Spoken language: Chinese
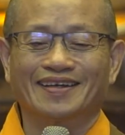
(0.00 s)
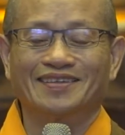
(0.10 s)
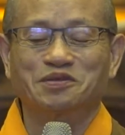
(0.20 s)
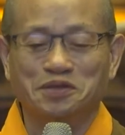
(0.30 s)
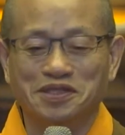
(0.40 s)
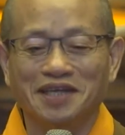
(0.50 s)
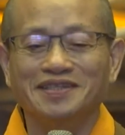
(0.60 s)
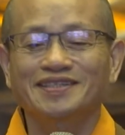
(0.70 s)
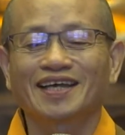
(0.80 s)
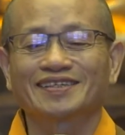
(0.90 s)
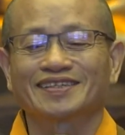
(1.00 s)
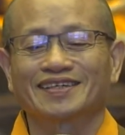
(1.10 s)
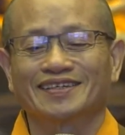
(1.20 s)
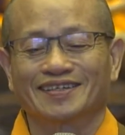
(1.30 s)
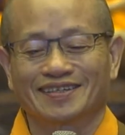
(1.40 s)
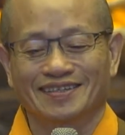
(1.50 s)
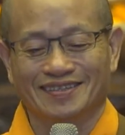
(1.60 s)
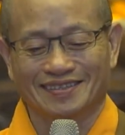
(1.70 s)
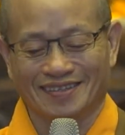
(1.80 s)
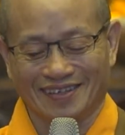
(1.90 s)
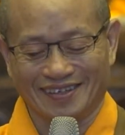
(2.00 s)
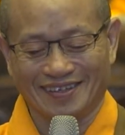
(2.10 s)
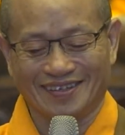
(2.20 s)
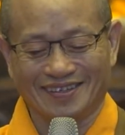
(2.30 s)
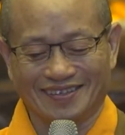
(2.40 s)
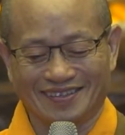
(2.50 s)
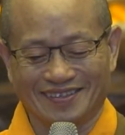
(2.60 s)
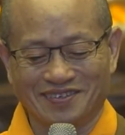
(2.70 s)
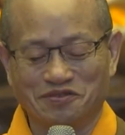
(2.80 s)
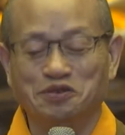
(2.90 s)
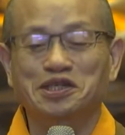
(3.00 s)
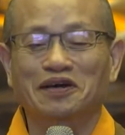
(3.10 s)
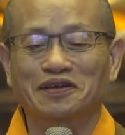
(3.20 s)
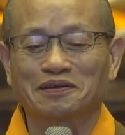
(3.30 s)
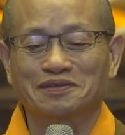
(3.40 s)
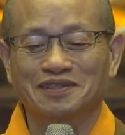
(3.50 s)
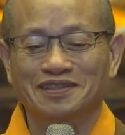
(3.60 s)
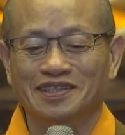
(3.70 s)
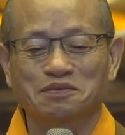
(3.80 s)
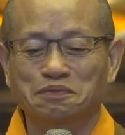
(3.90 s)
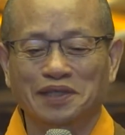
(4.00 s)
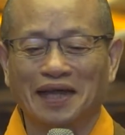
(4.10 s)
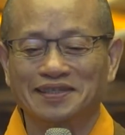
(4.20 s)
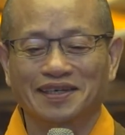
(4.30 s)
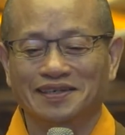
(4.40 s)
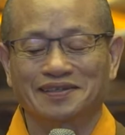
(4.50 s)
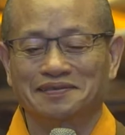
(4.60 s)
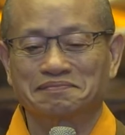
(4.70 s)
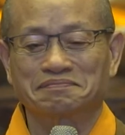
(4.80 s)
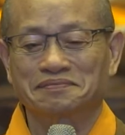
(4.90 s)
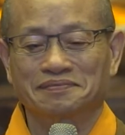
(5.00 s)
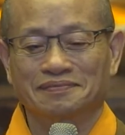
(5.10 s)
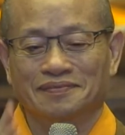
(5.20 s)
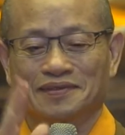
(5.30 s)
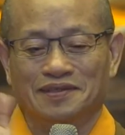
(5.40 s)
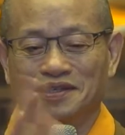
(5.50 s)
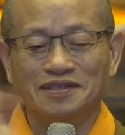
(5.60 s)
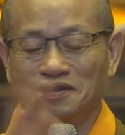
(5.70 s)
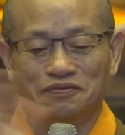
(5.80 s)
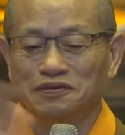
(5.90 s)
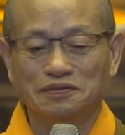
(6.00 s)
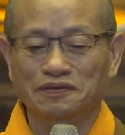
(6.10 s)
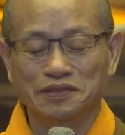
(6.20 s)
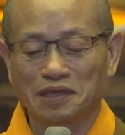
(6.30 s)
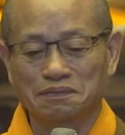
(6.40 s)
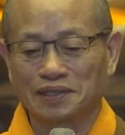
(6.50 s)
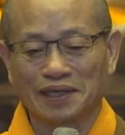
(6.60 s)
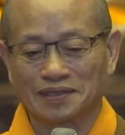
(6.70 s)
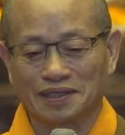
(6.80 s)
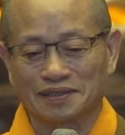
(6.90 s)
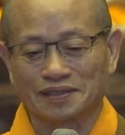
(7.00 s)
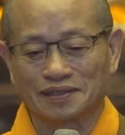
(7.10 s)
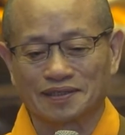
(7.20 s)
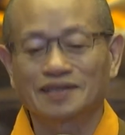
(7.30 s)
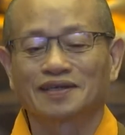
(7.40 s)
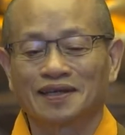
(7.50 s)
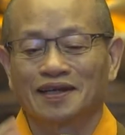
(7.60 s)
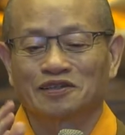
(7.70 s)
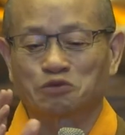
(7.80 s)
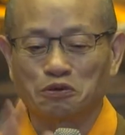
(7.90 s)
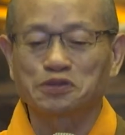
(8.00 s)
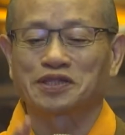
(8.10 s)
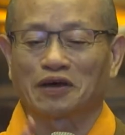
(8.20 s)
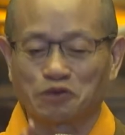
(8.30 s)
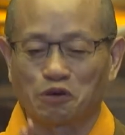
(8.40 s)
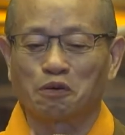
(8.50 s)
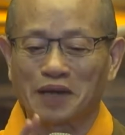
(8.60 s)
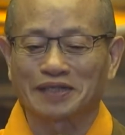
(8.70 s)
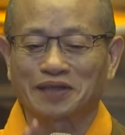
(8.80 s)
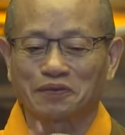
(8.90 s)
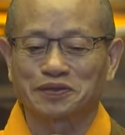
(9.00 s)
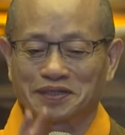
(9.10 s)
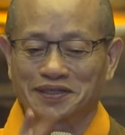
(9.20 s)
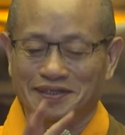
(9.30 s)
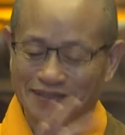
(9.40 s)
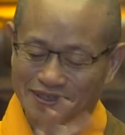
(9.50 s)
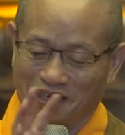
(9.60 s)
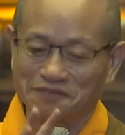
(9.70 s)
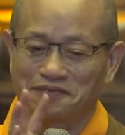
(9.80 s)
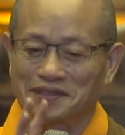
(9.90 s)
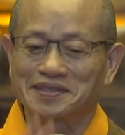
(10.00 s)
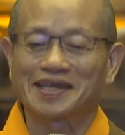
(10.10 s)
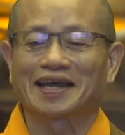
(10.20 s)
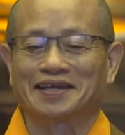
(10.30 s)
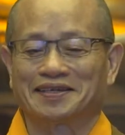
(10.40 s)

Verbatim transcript: 若真正的嗯佛教呢，其实不谈这个，真正佛佛教不谈这个，这多少有外道的成分在。